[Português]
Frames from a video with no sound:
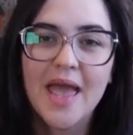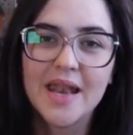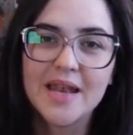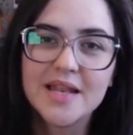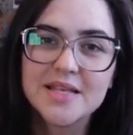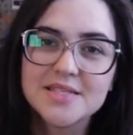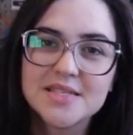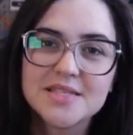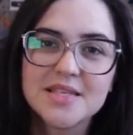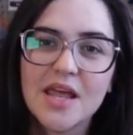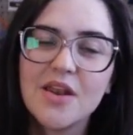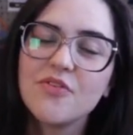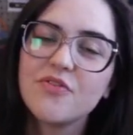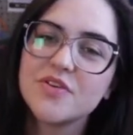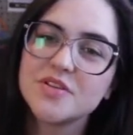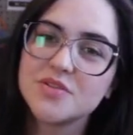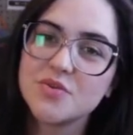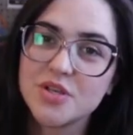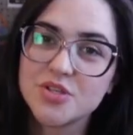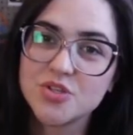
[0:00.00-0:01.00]
É necessário
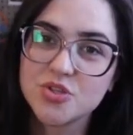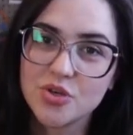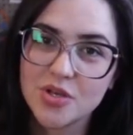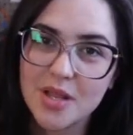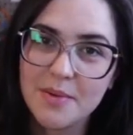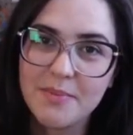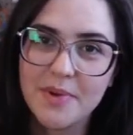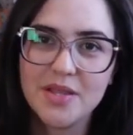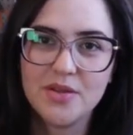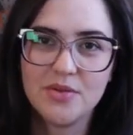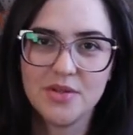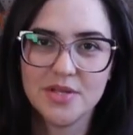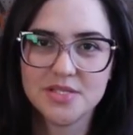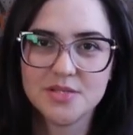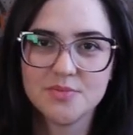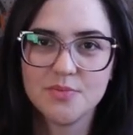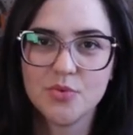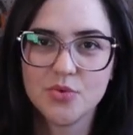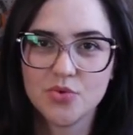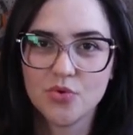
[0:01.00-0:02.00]
fazer o acionamento
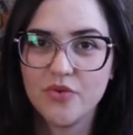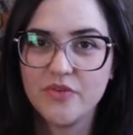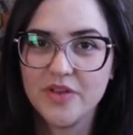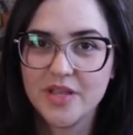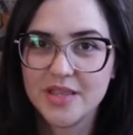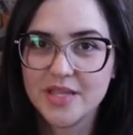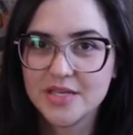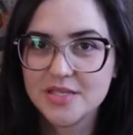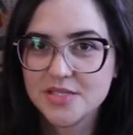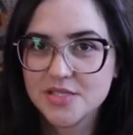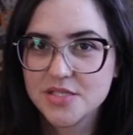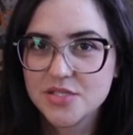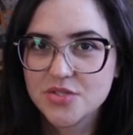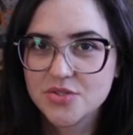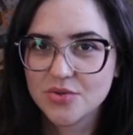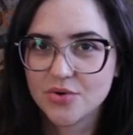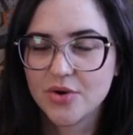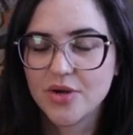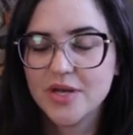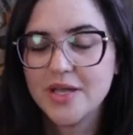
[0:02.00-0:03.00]
desse motor via
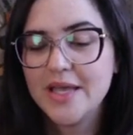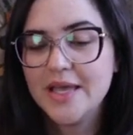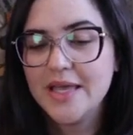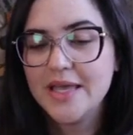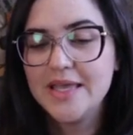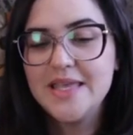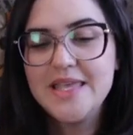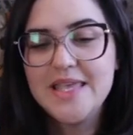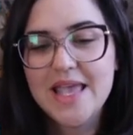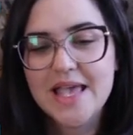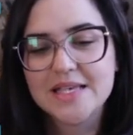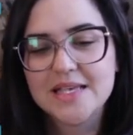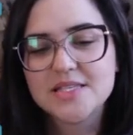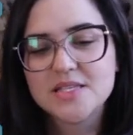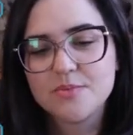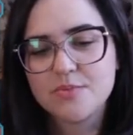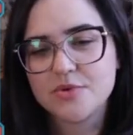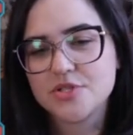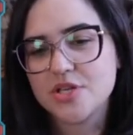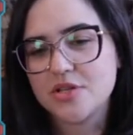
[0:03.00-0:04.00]
transistor, e
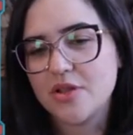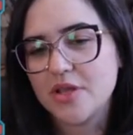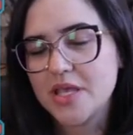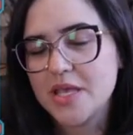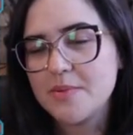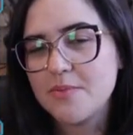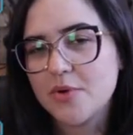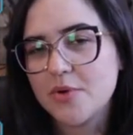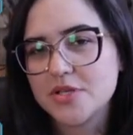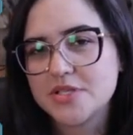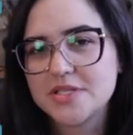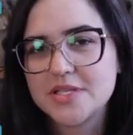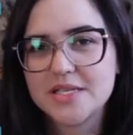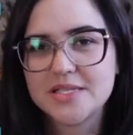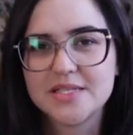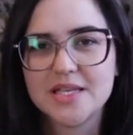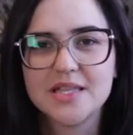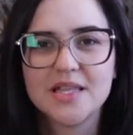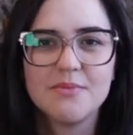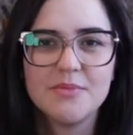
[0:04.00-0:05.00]
esse projeto aqui mostra
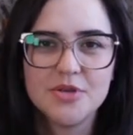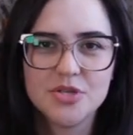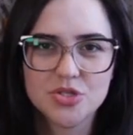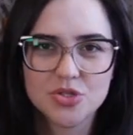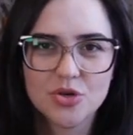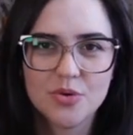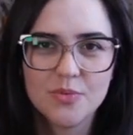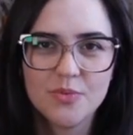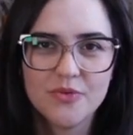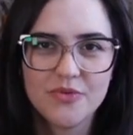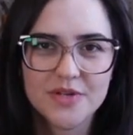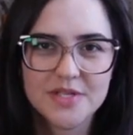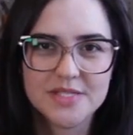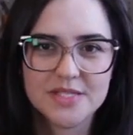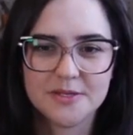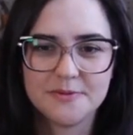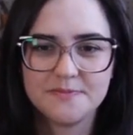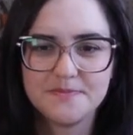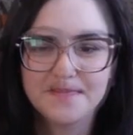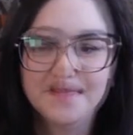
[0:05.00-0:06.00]
exatamente como
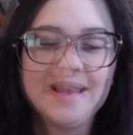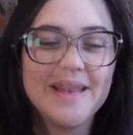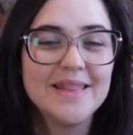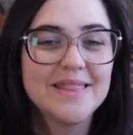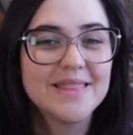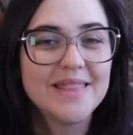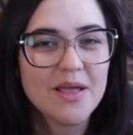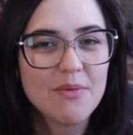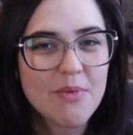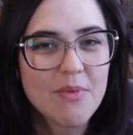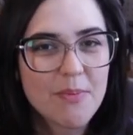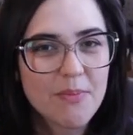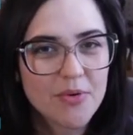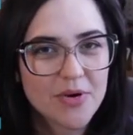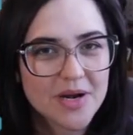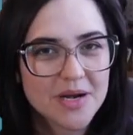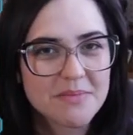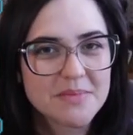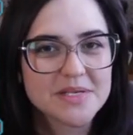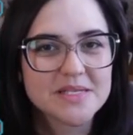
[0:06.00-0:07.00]
fazer. Ele tem uma
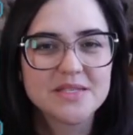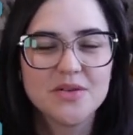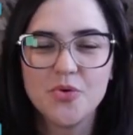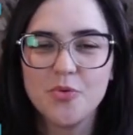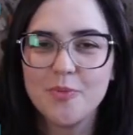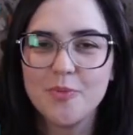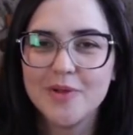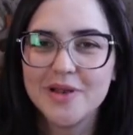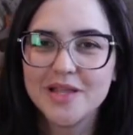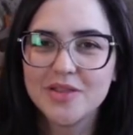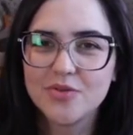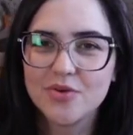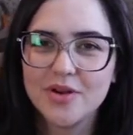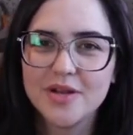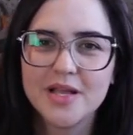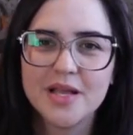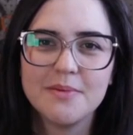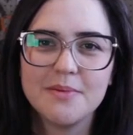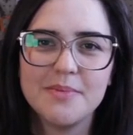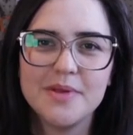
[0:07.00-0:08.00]
programação e uma
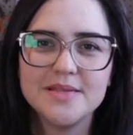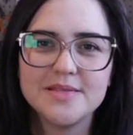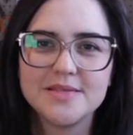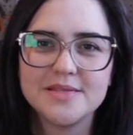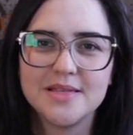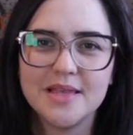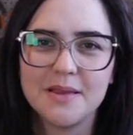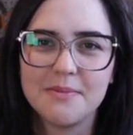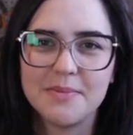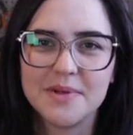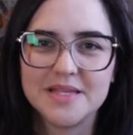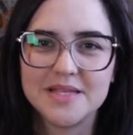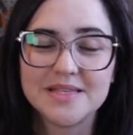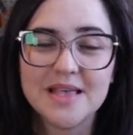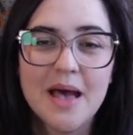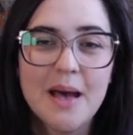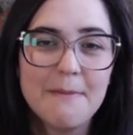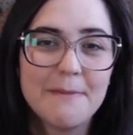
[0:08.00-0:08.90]
eletrônica bem simples,